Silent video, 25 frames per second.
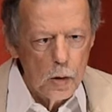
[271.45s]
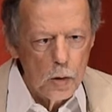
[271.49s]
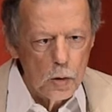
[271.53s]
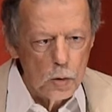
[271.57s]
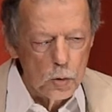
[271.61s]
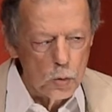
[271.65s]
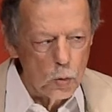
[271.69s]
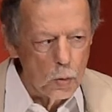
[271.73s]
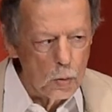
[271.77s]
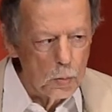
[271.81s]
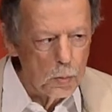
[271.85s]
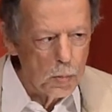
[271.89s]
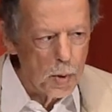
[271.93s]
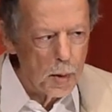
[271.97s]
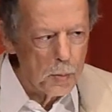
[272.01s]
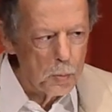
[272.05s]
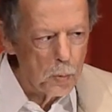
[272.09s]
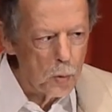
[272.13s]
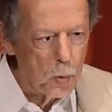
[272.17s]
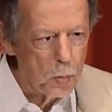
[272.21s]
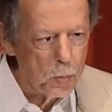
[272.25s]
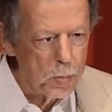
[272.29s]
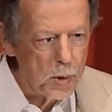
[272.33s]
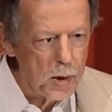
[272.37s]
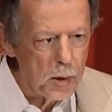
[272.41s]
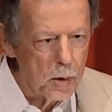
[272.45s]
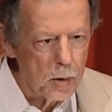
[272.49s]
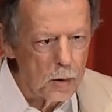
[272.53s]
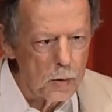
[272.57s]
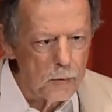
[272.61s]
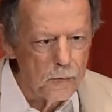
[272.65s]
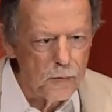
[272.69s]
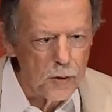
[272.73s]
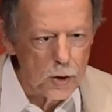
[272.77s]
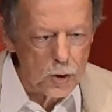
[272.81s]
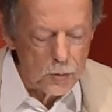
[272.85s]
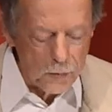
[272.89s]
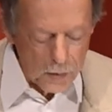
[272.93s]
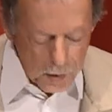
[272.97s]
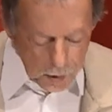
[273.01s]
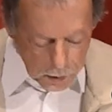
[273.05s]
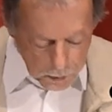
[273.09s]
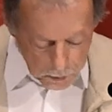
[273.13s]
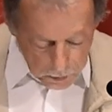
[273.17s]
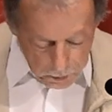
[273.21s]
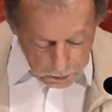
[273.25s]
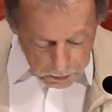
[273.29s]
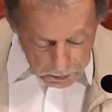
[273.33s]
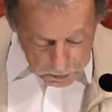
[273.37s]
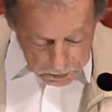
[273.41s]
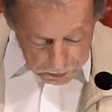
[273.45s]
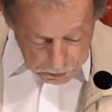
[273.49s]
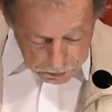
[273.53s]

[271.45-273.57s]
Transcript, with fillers: schon beim Kopieren verschwinden.